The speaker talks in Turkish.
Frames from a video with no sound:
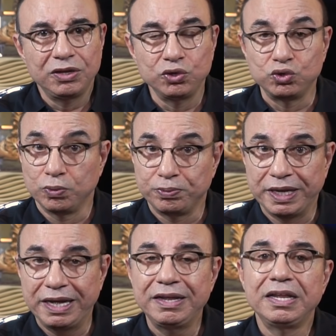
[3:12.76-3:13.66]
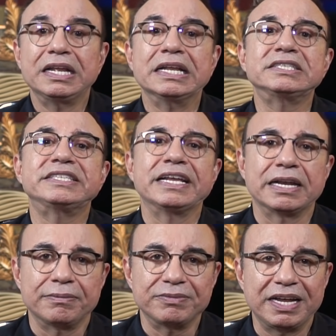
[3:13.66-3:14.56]
YouTube'da,
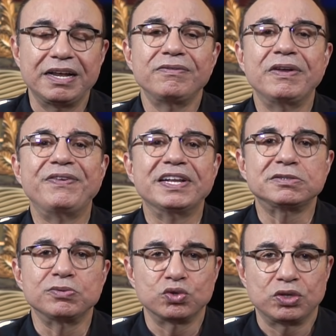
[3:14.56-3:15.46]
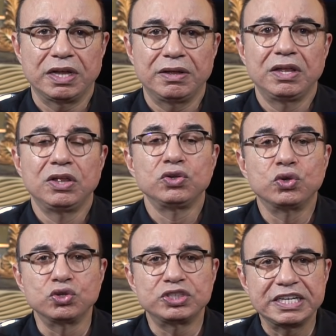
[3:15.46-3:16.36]
Instagram'da ve Facebook'ta.
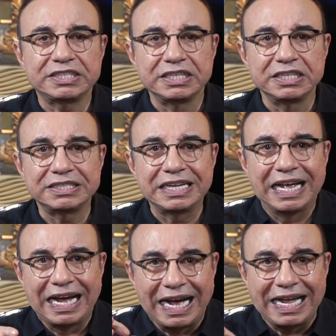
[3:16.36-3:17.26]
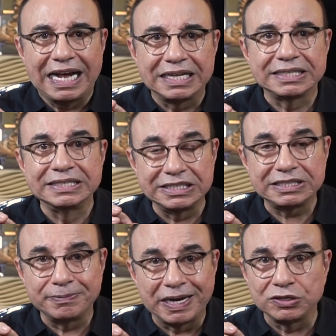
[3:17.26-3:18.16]
Göreceksiniz
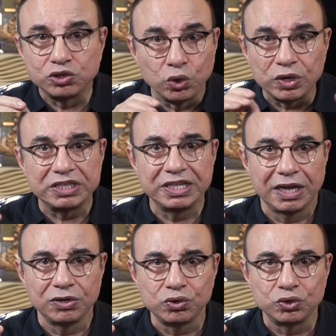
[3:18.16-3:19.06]
hayatınız, bakın çok iddialı